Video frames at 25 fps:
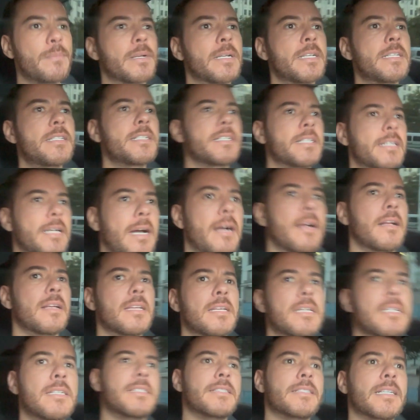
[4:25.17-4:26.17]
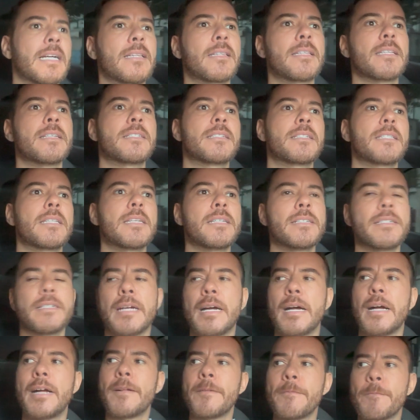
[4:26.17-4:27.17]
criticar. Já testei
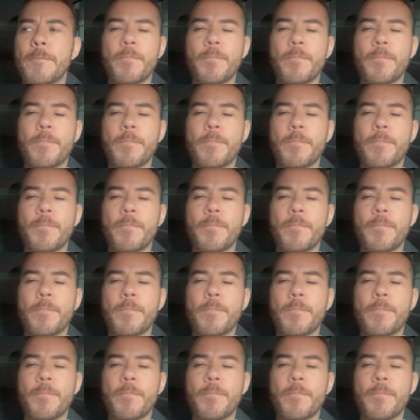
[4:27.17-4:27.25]
já,